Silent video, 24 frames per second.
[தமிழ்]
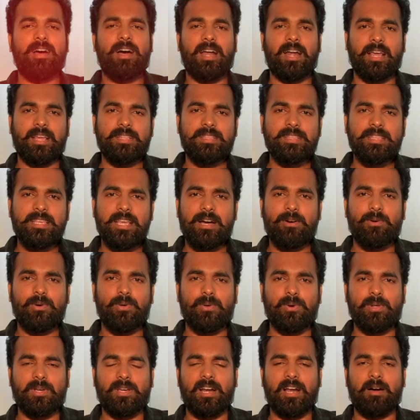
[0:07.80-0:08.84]
ஆனா இந்தியாவில்
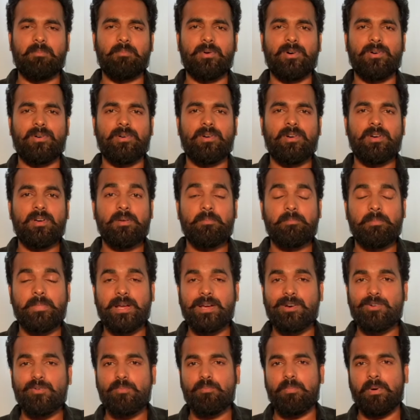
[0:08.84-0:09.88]
ஒரு கிராமம்
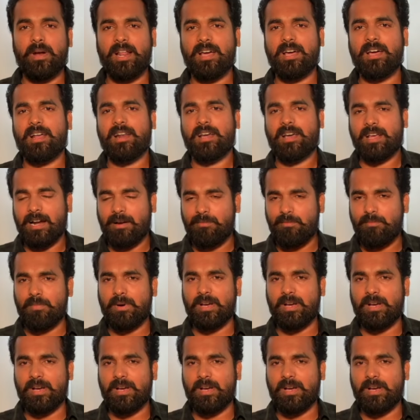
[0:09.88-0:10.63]
மிகவும் பணக்கார கிராமமா